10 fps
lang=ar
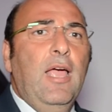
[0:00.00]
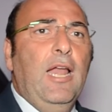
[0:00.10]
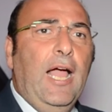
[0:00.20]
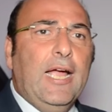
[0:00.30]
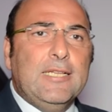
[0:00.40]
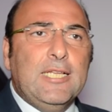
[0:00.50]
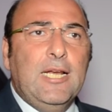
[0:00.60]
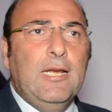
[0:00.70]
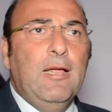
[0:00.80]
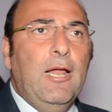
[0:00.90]
الحاجات
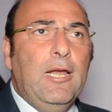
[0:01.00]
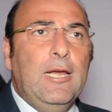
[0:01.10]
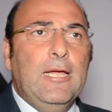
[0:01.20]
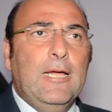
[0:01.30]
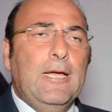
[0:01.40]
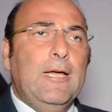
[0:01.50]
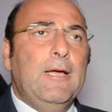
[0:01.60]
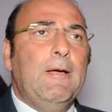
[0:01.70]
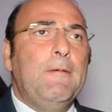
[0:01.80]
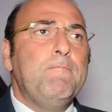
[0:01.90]

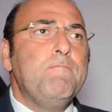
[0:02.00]
اللي